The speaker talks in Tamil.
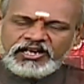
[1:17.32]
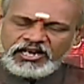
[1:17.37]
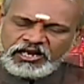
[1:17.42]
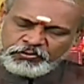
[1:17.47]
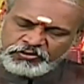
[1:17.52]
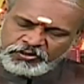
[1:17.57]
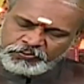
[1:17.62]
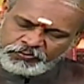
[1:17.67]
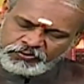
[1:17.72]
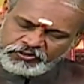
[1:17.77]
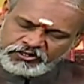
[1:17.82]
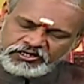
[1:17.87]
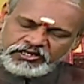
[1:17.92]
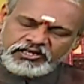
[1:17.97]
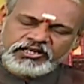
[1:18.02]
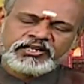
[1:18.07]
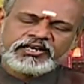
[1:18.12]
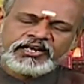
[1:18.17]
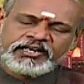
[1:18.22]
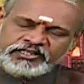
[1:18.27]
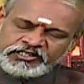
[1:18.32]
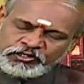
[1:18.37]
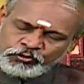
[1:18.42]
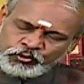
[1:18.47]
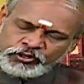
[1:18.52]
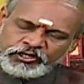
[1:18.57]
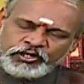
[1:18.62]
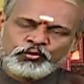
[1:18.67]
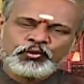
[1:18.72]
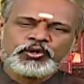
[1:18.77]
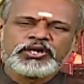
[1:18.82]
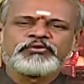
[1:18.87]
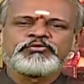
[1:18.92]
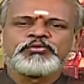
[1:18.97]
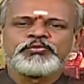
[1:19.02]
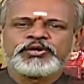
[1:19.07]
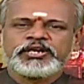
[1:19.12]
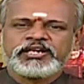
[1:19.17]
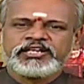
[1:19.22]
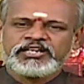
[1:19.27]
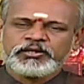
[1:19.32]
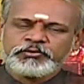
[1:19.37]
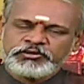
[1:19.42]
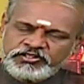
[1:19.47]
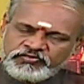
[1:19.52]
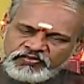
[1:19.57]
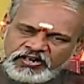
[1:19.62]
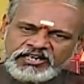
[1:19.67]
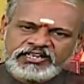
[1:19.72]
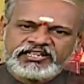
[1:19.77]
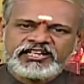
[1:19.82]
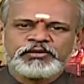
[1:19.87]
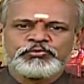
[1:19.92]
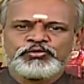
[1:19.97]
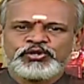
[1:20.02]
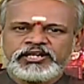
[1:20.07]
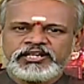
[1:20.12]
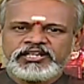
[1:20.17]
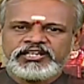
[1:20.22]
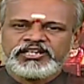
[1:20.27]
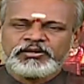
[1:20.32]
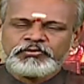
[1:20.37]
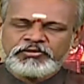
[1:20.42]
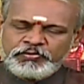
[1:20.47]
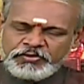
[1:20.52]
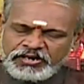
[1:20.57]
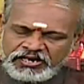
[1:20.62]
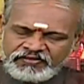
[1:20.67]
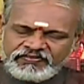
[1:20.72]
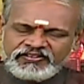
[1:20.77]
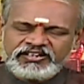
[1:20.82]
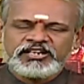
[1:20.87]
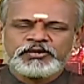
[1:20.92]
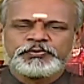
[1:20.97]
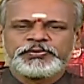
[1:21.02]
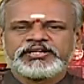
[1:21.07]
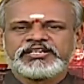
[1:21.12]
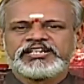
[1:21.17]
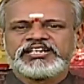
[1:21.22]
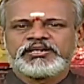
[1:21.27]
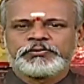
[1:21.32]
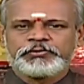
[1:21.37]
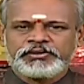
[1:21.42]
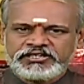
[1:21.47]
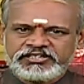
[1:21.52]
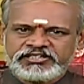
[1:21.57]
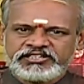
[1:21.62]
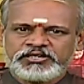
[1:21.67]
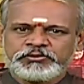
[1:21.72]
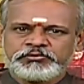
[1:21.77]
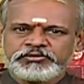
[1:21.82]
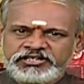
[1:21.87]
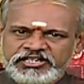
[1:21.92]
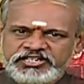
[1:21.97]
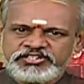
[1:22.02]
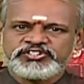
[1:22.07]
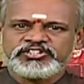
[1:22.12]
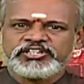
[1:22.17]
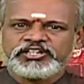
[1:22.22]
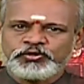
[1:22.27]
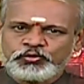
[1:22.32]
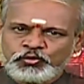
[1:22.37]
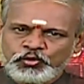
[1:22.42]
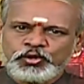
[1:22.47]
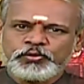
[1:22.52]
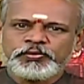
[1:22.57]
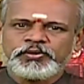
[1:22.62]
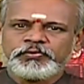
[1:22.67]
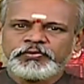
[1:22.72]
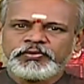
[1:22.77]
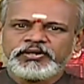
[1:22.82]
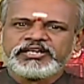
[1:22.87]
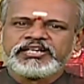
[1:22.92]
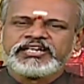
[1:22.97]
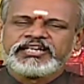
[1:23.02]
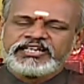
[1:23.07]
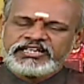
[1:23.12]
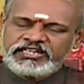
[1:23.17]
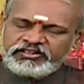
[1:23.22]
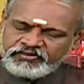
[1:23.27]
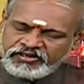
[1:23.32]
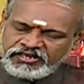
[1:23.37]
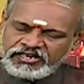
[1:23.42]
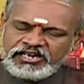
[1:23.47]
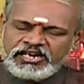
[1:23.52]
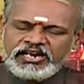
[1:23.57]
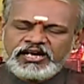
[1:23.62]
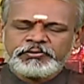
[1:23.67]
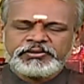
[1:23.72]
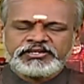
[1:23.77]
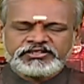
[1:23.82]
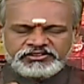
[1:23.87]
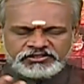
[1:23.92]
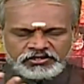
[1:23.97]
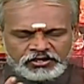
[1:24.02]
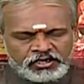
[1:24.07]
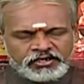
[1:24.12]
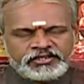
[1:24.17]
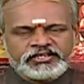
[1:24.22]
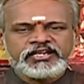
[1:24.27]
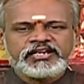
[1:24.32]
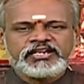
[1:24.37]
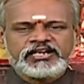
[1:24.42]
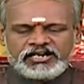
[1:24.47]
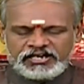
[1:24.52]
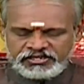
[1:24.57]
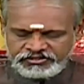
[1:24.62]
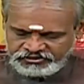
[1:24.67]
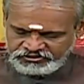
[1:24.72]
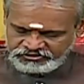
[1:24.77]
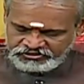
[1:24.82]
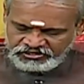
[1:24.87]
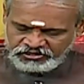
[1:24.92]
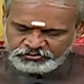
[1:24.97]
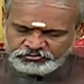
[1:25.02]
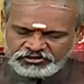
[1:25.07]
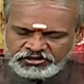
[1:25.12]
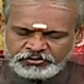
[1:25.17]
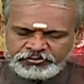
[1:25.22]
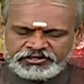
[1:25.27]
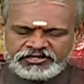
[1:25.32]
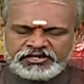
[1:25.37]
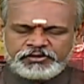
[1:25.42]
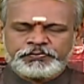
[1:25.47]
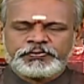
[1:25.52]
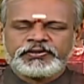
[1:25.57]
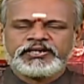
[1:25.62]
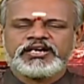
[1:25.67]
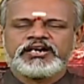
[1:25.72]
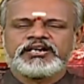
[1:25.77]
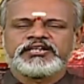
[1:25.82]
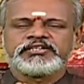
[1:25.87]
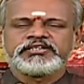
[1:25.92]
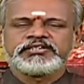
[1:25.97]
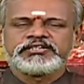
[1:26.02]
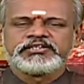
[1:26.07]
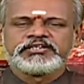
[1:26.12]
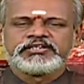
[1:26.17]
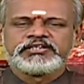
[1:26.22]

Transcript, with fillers: நாம் எடுக்கக்கூடிய உணவு முறை நமது வாழ்க்கை முறை நம்ம மனதில் ஏற்படுகின்ற பதட்டம் டென்ஷன் கோபம் இவை எல்லாமே தாங்கி அந்த இதயம் நமக்கு எப்படியாவது